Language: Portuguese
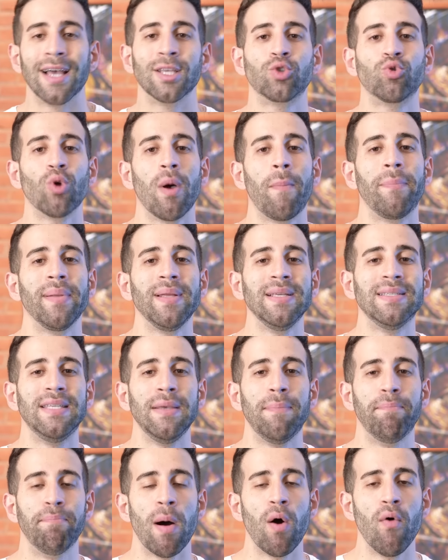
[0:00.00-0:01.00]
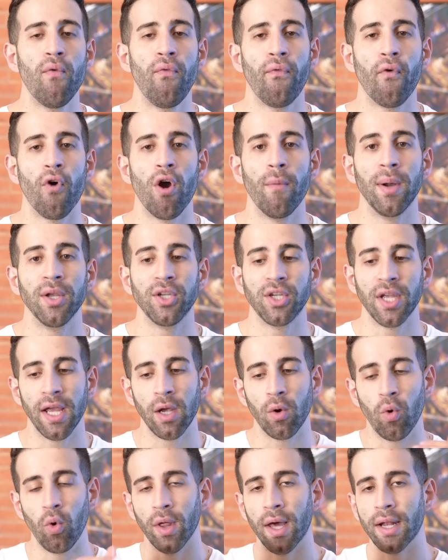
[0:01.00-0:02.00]
a sua principal forma de
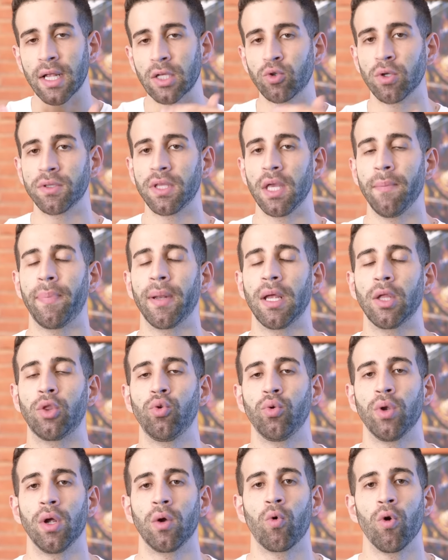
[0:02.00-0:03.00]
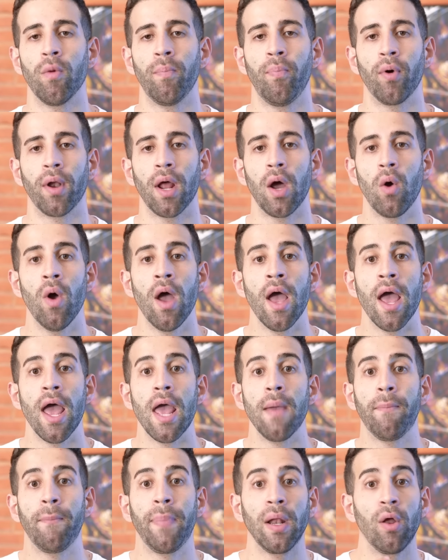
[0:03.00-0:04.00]
regular a sua temperatura corporal
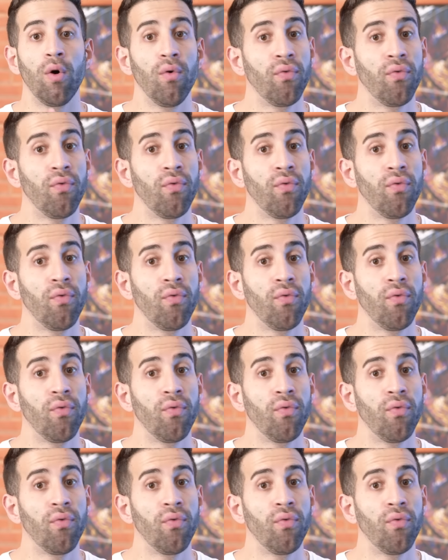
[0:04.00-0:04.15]
é pela